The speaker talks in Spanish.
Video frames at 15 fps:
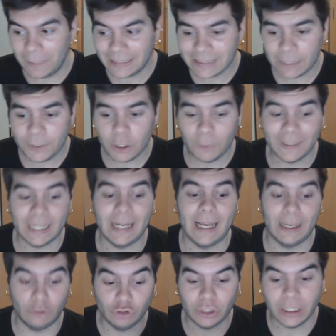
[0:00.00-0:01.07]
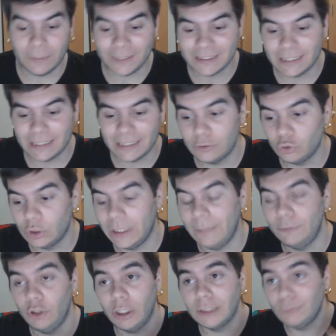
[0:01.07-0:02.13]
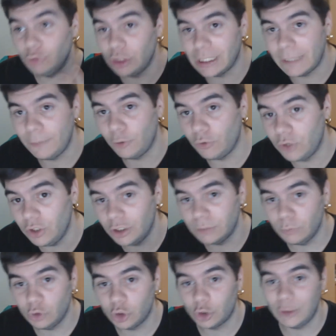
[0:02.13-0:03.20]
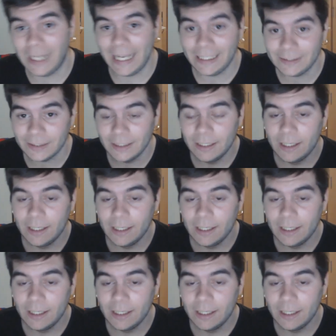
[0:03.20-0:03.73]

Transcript: me ha servido para conseguir bastantes suscriptores, muchas reproducciones, muchos likes,